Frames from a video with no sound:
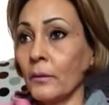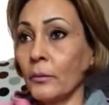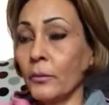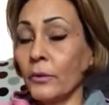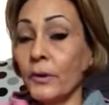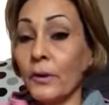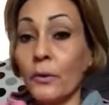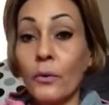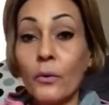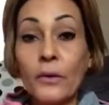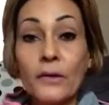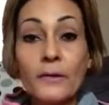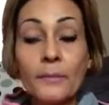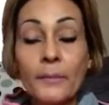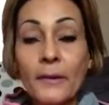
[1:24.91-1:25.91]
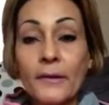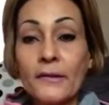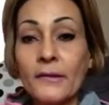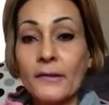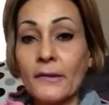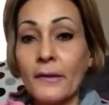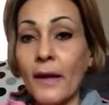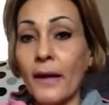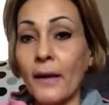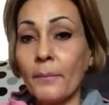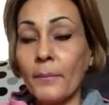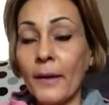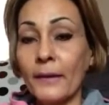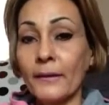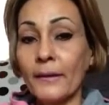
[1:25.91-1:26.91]
muita coisa para
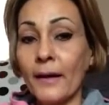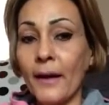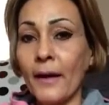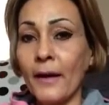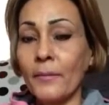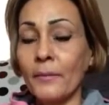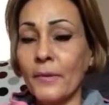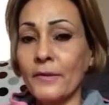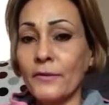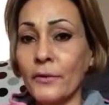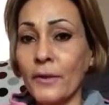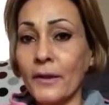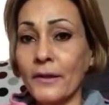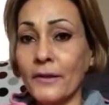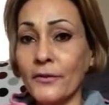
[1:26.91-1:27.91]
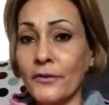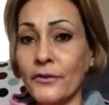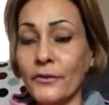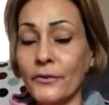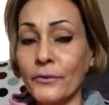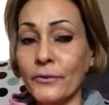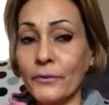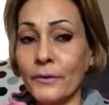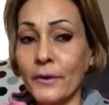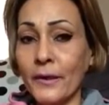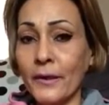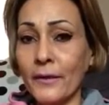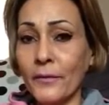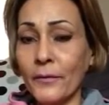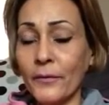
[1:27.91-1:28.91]
ensinar, para dar, mas eu acredito,
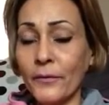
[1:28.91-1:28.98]
é,